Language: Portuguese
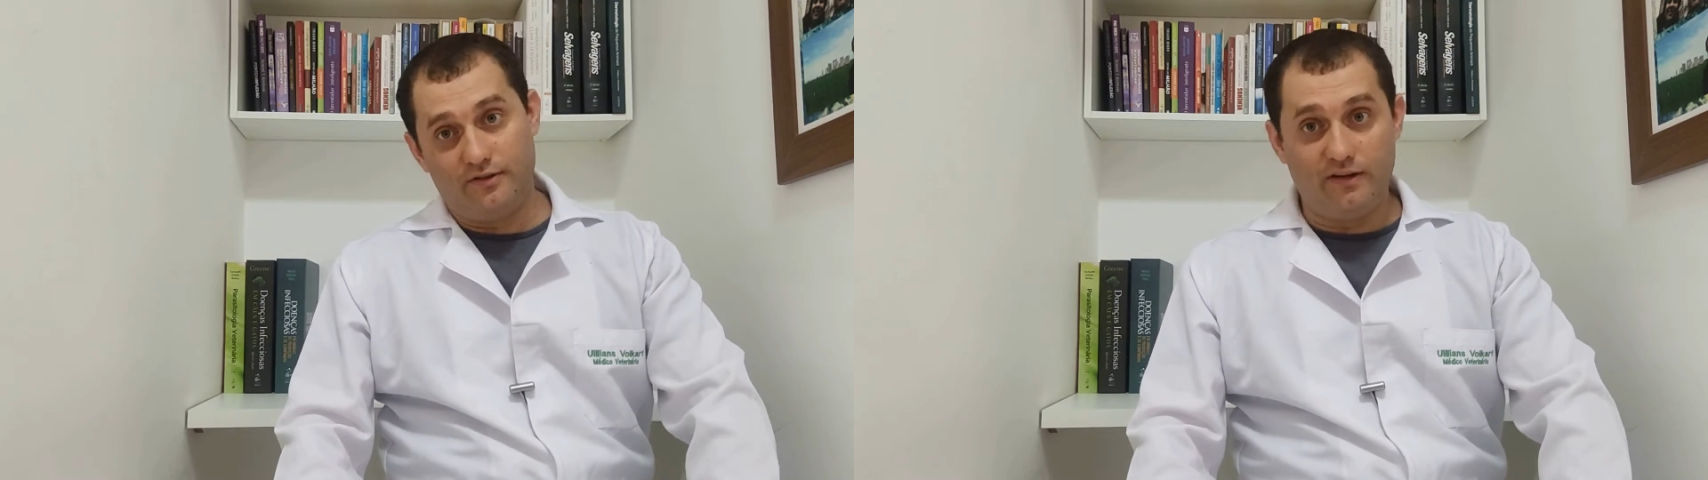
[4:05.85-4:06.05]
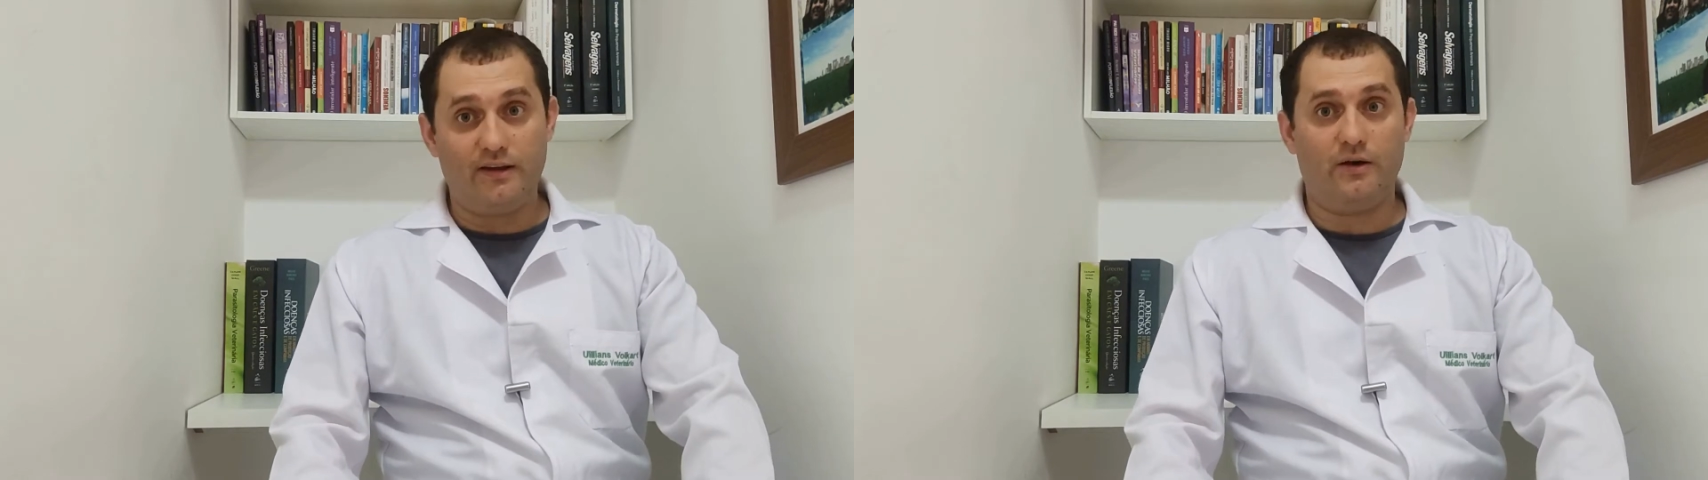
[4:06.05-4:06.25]

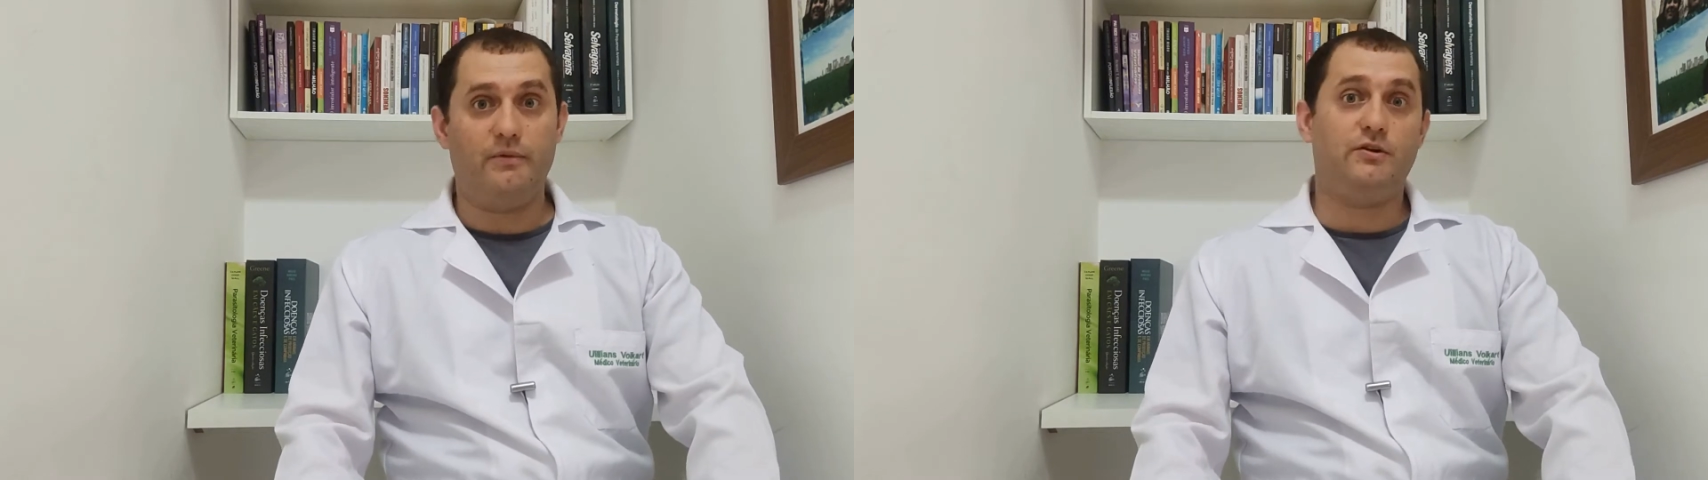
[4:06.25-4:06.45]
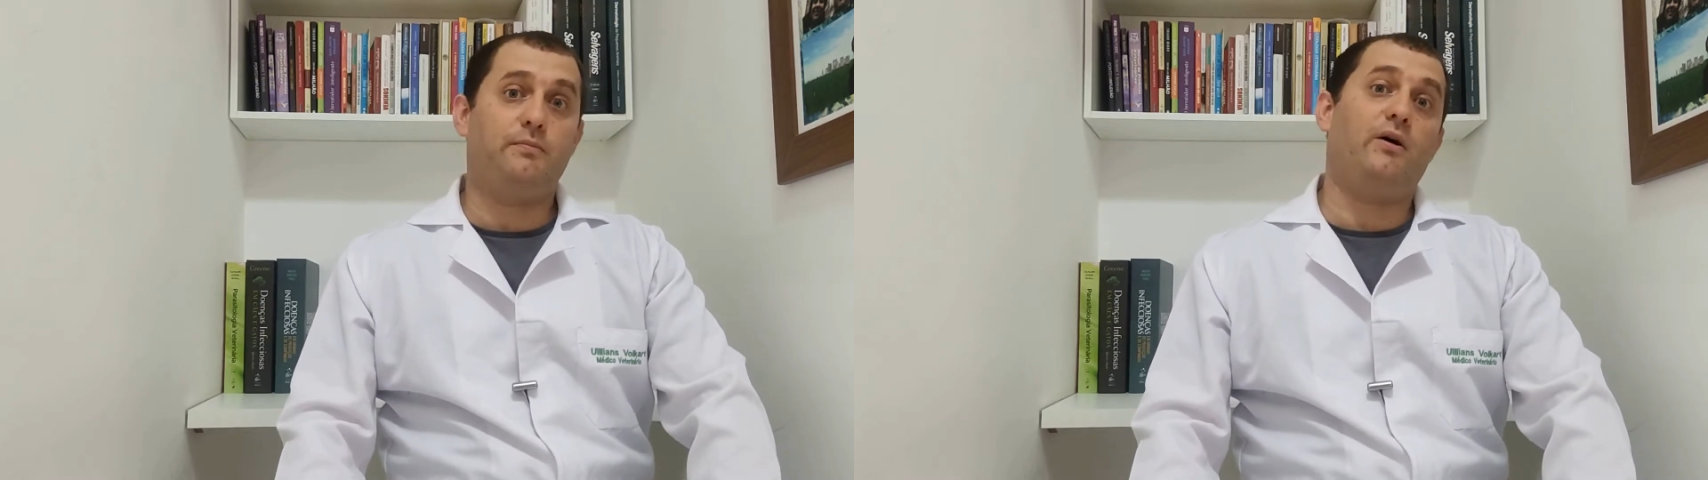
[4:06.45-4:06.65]
Sim,
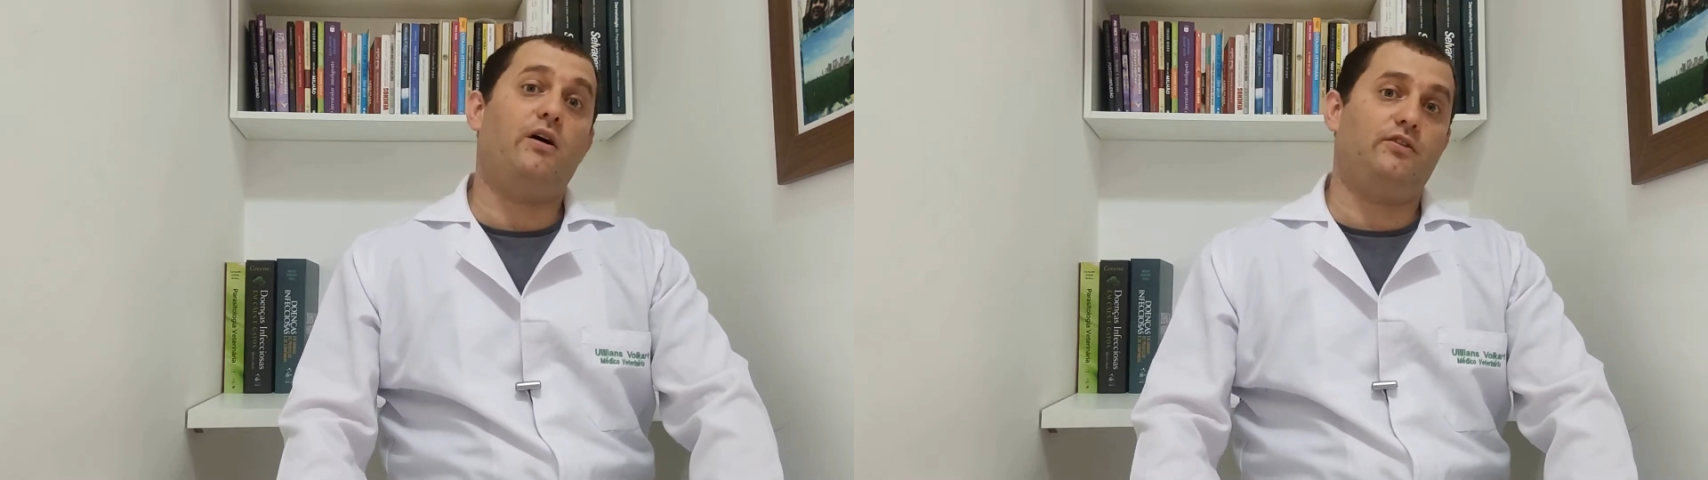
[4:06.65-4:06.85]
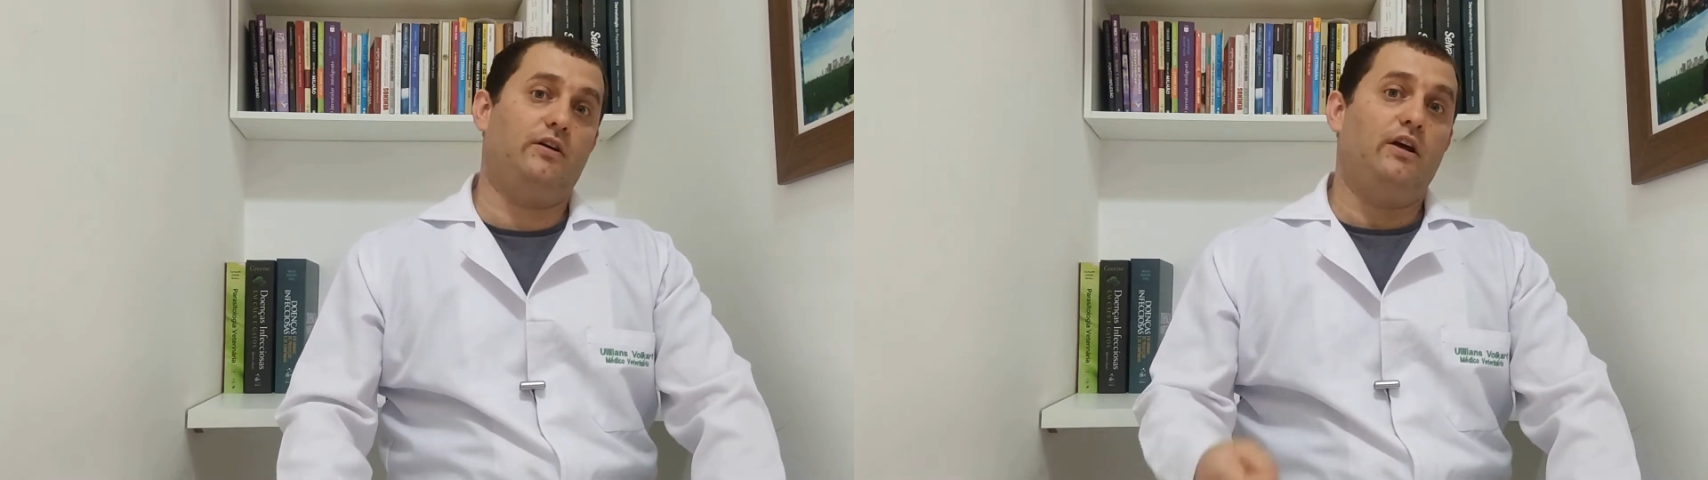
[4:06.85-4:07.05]
realmente
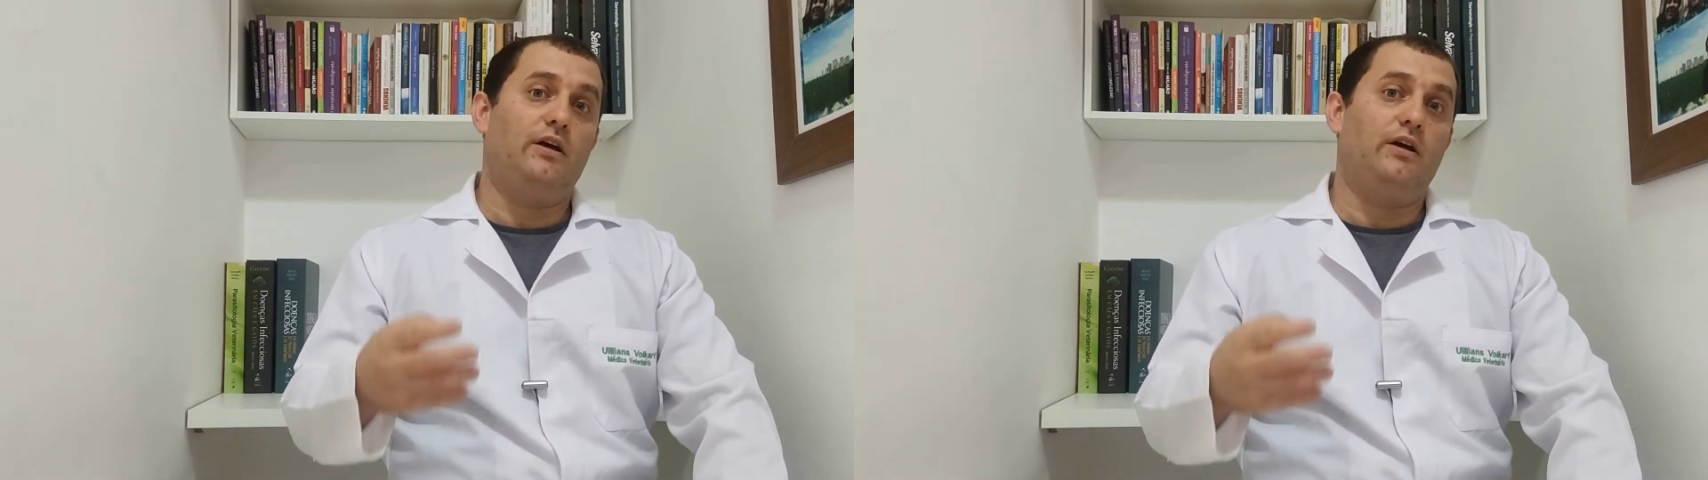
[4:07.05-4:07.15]
pode.